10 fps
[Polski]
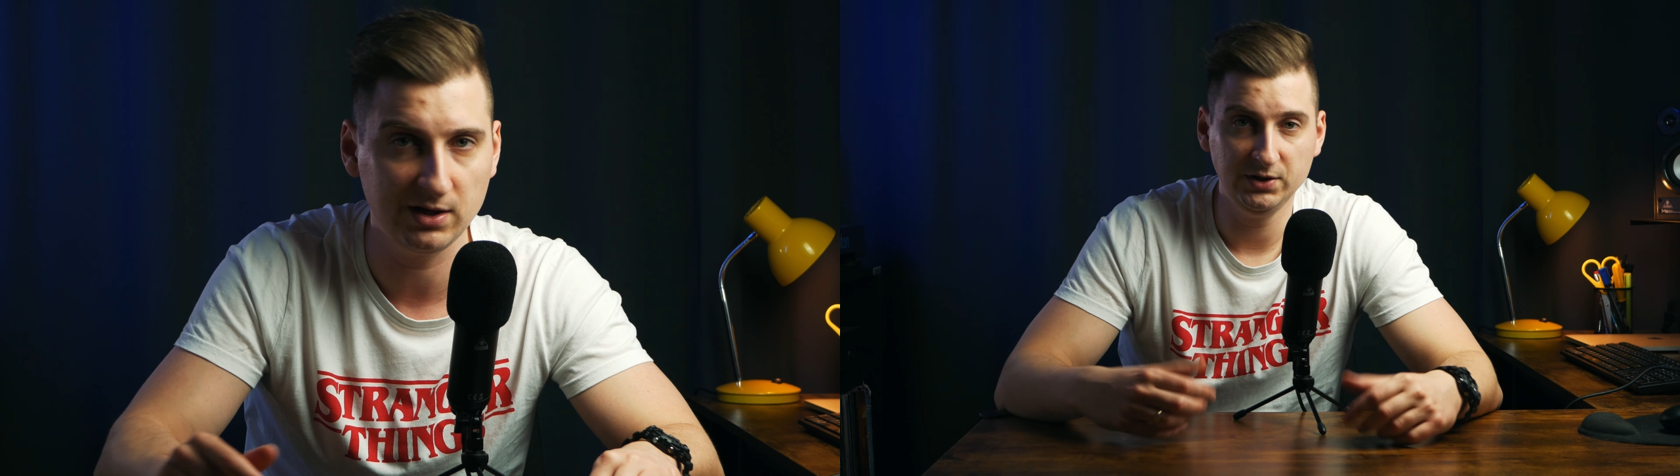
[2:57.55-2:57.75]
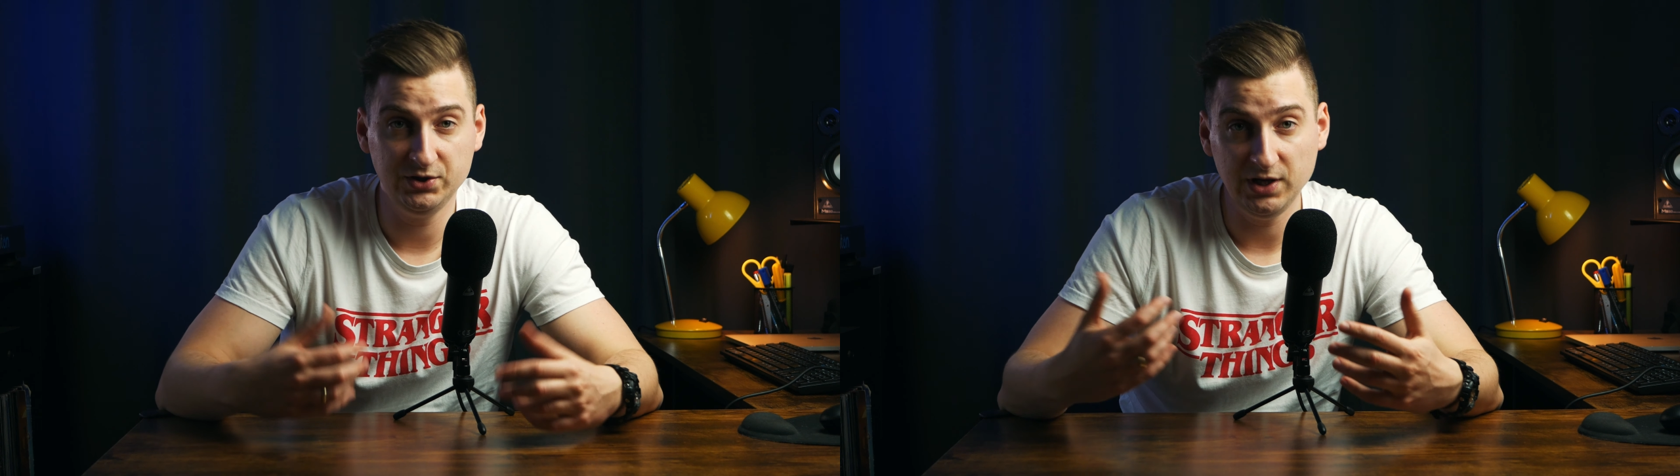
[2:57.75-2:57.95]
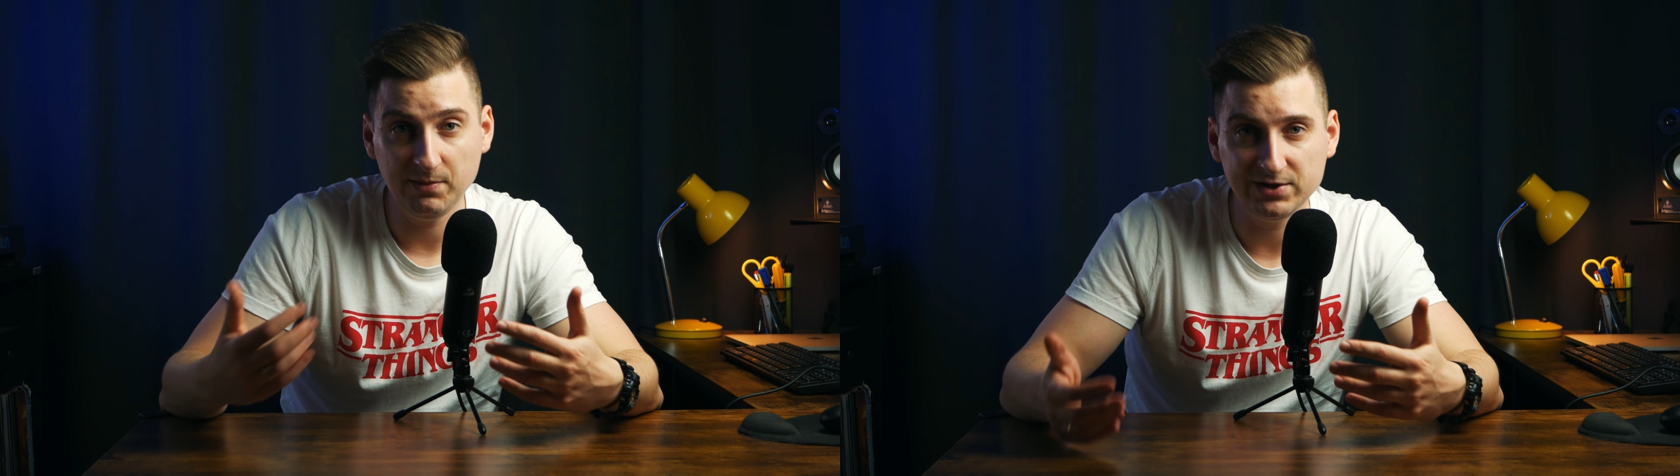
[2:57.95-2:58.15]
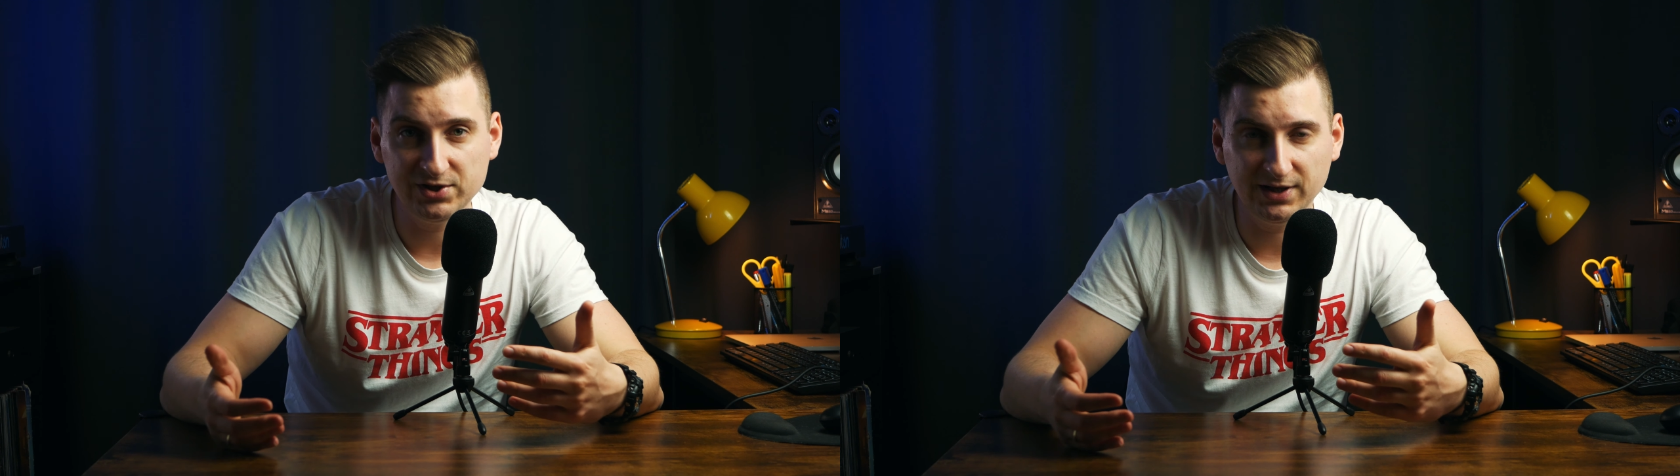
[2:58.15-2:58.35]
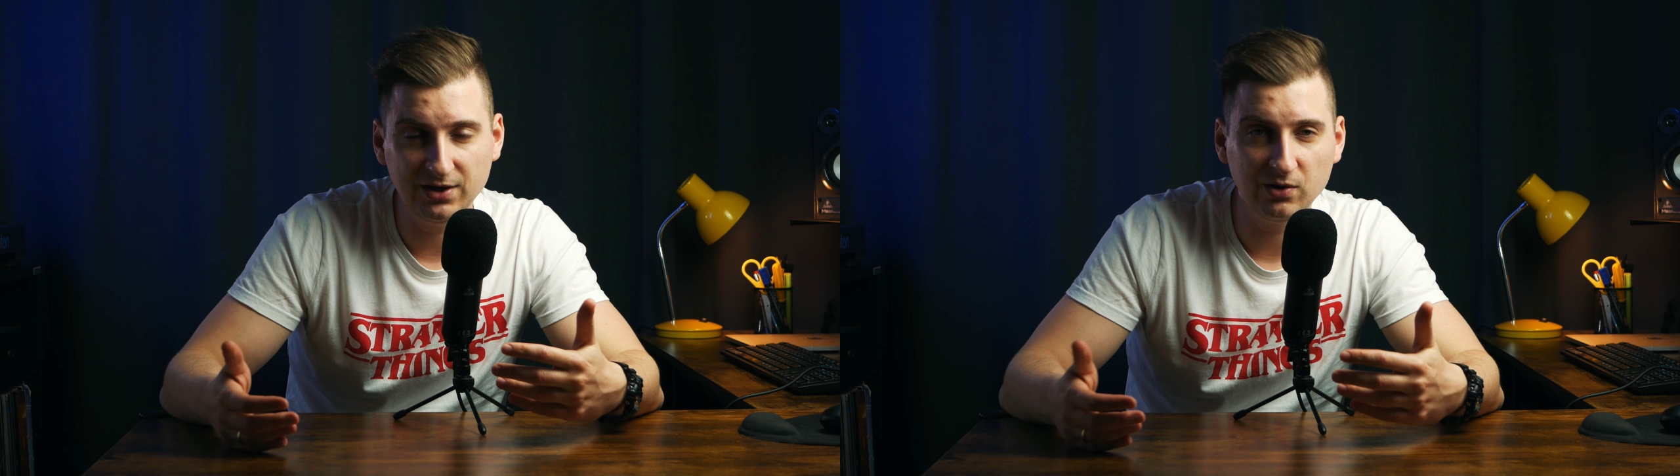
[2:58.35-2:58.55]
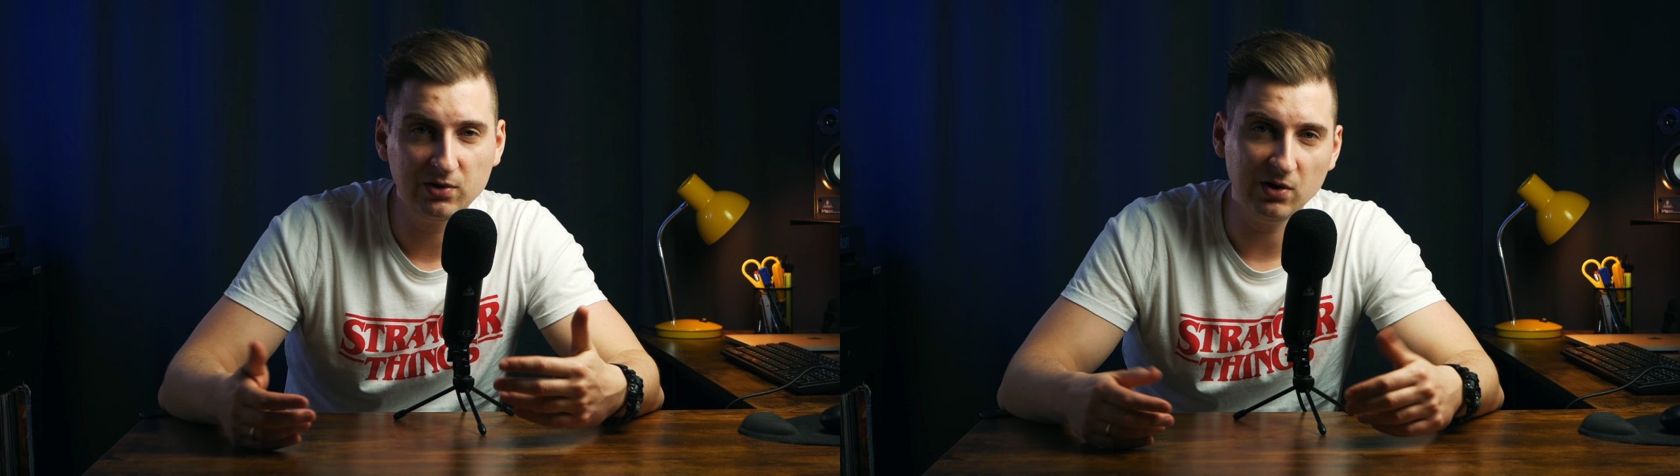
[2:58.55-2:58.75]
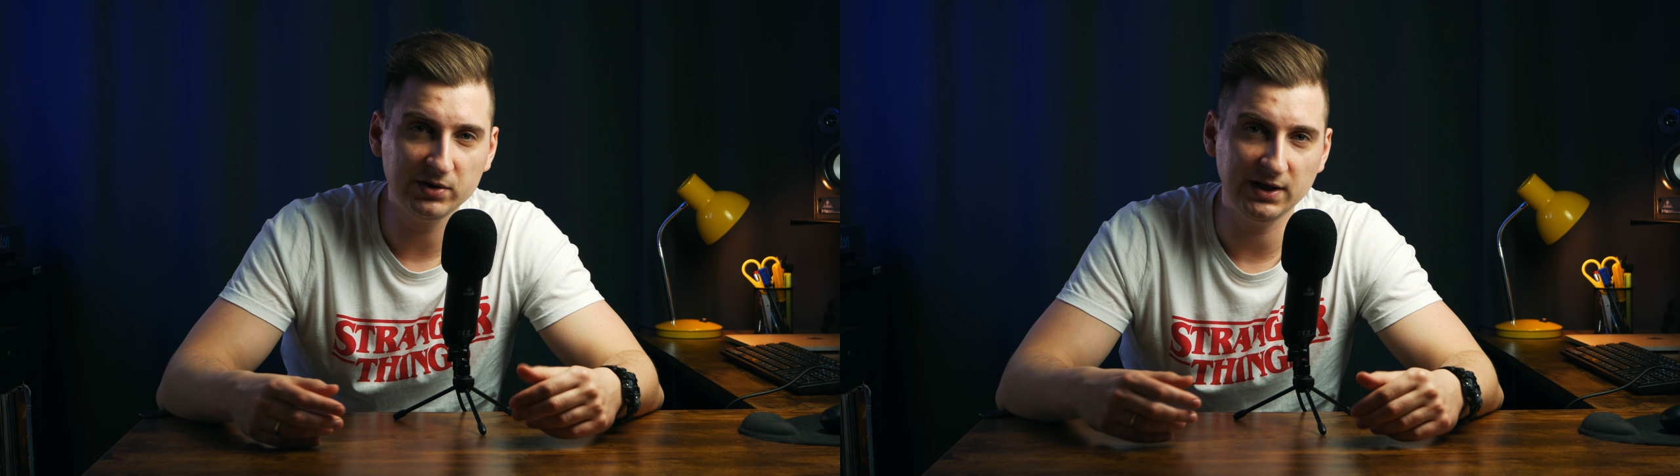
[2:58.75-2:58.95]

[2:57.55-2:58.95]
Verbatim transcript: Jeśli nie macie takiego konta,